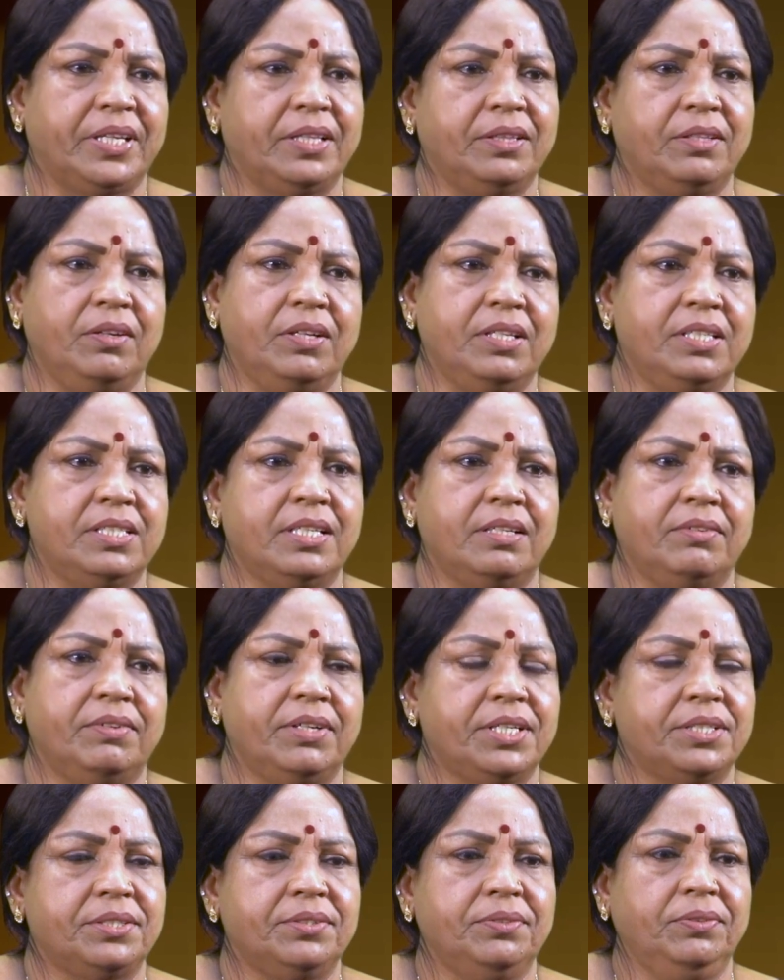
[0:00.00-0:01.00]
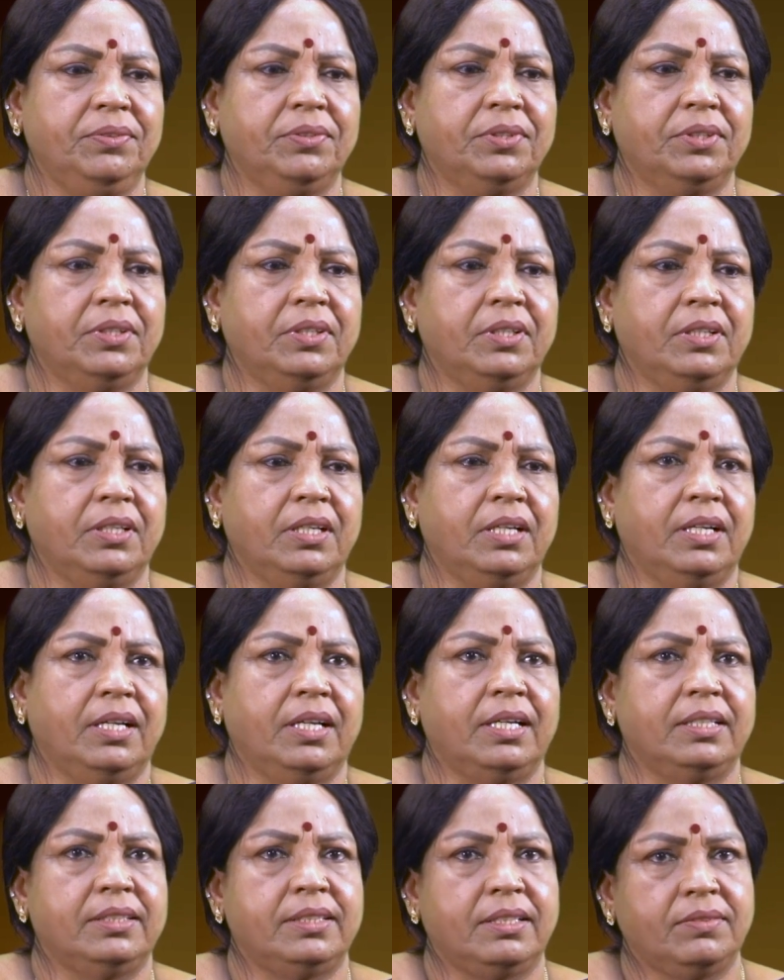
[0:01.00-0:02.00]
అందులో ఇచ్చారు వేషం
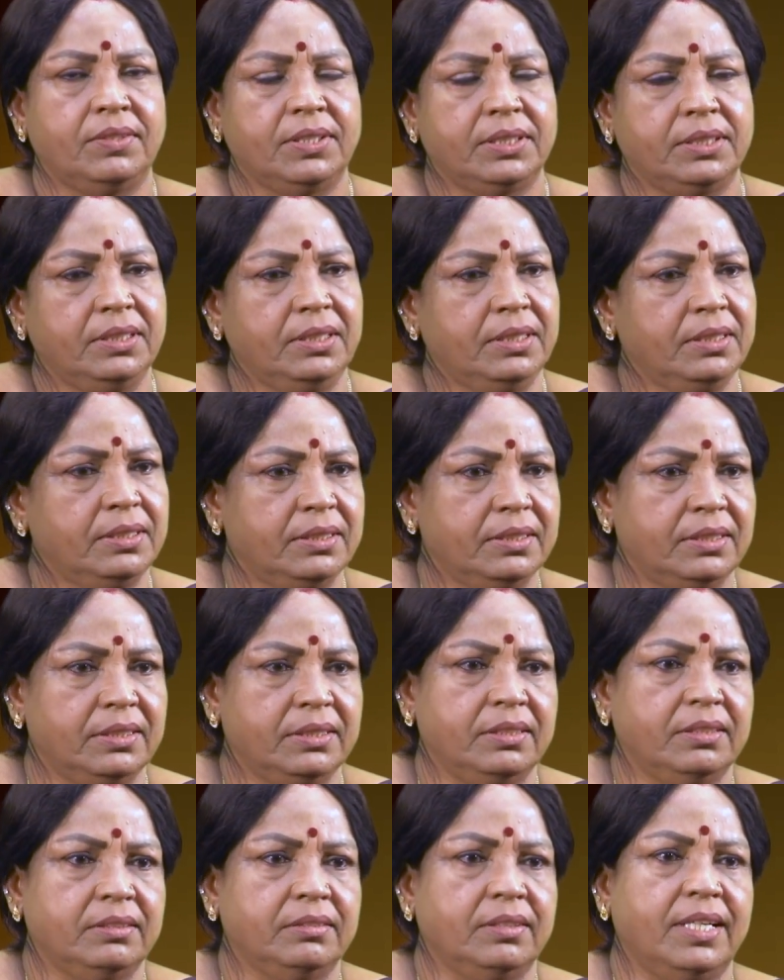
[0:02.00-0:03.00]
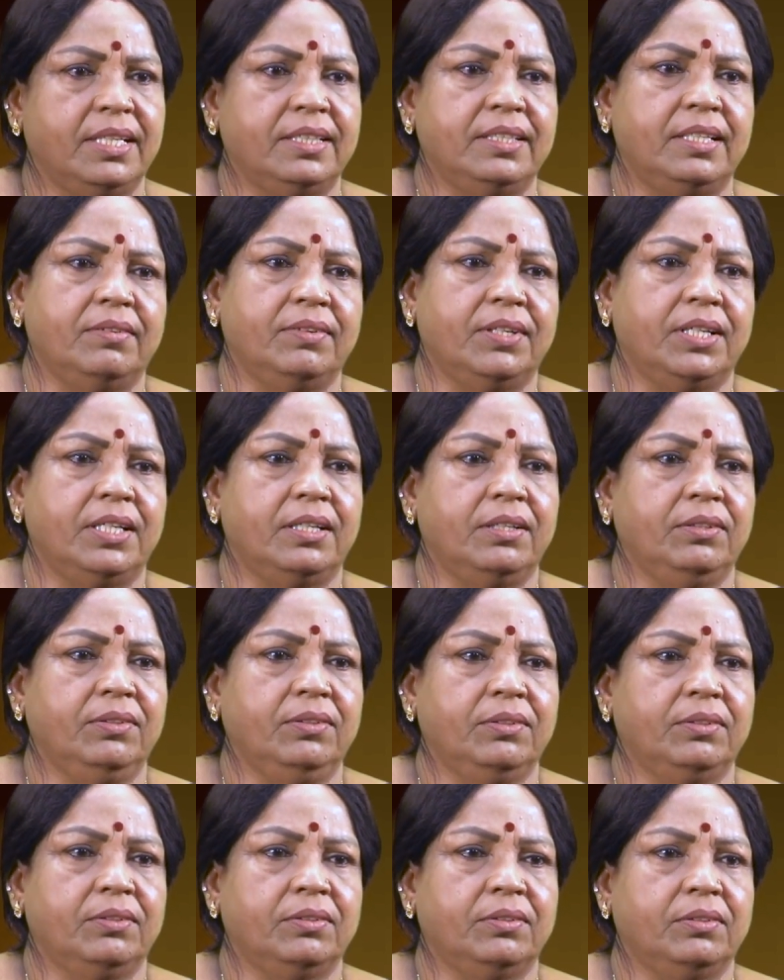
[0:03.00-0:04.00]
ఆ తర్వాత
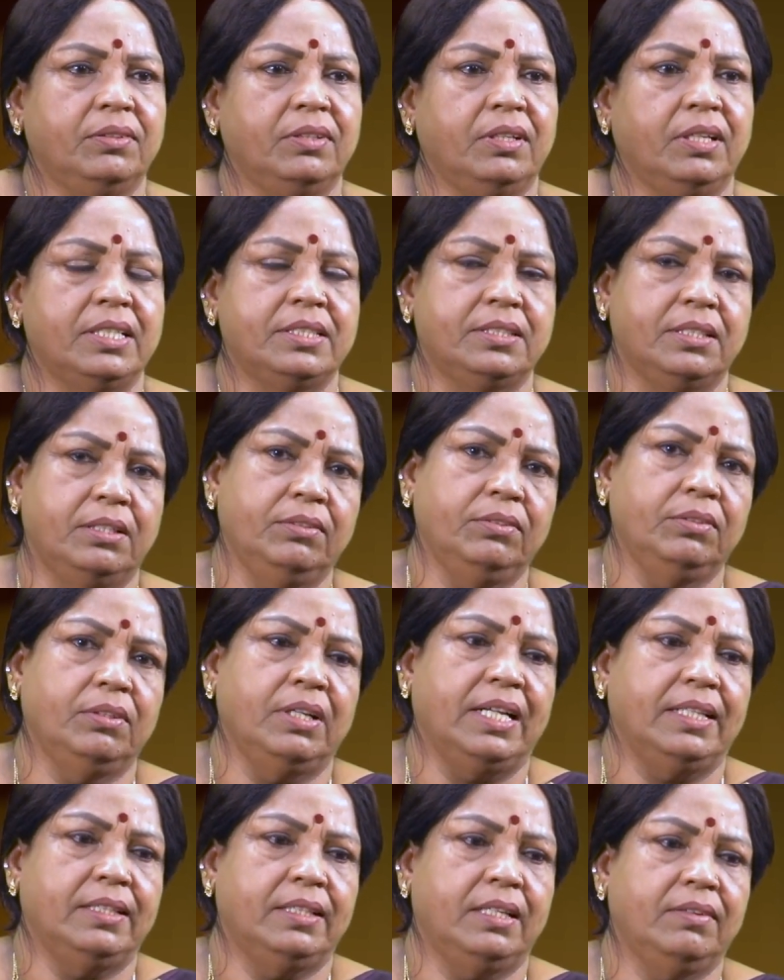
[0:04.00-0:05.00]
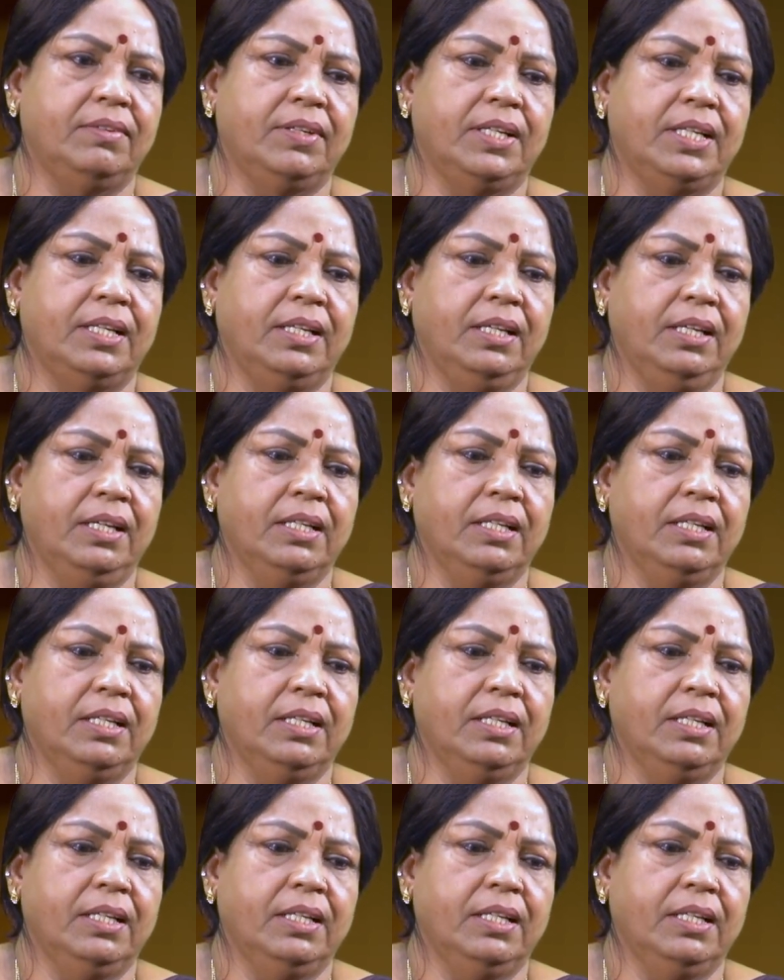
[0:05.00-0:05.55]
ఆంధ్రవాలలో అసలు ఆంధ్రవాల